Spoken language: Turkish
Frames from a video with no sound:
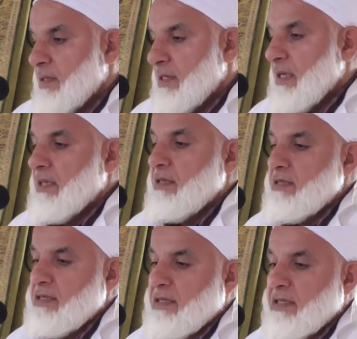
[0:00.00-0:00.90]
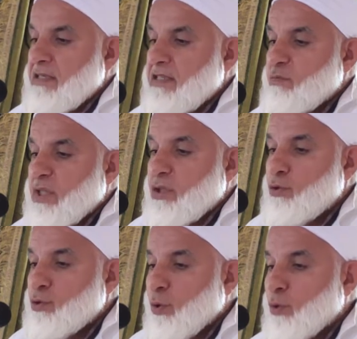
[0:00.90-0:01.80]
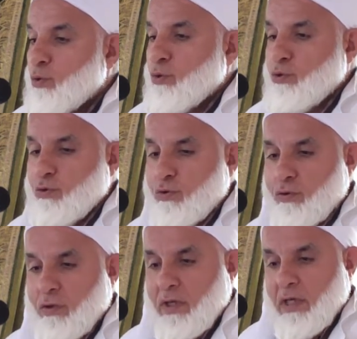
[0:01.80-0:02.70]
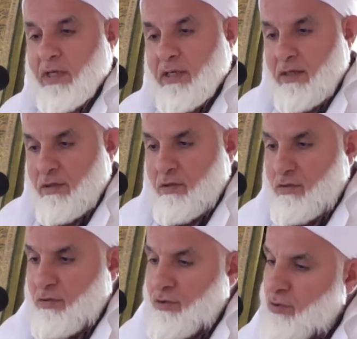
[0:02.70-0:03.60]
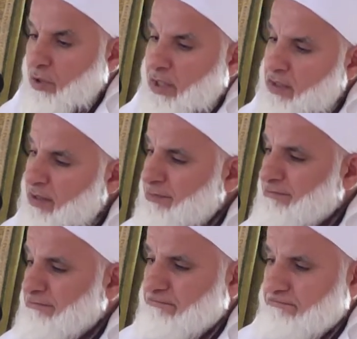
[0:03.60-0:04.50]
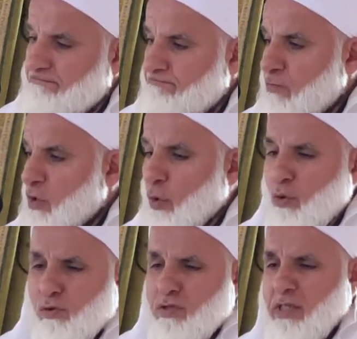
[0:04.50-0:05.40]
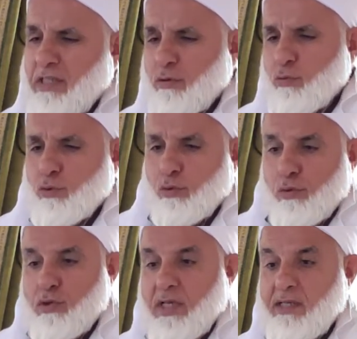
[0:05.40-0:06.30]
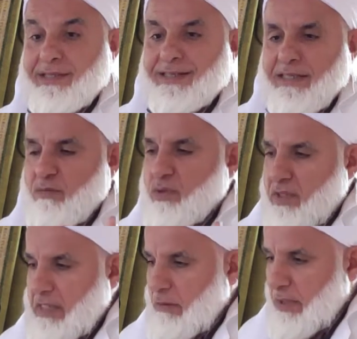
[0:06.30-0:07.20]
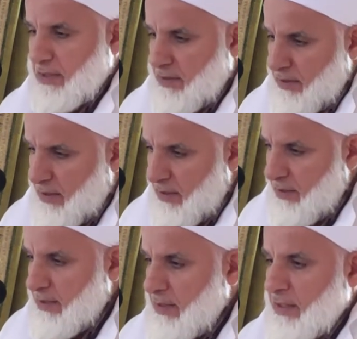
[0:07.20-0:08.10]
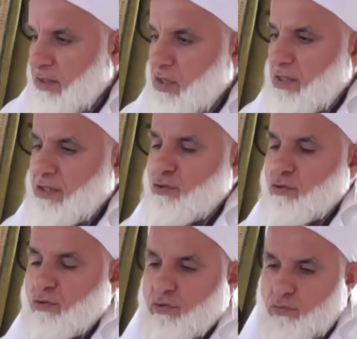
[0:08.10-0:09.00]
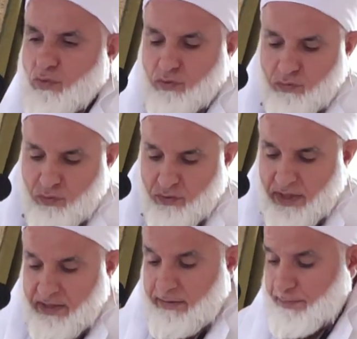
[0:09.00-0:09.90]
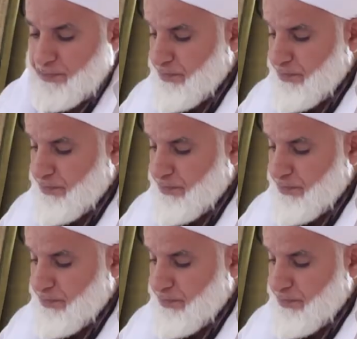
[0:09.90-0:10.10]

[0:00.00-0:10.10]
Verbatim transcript: kendisine hizmeti çok gördüğü, şu adam ölse de kurtulsak dediği bir zaman, tırnak içinde söylüyorum bütün bunları.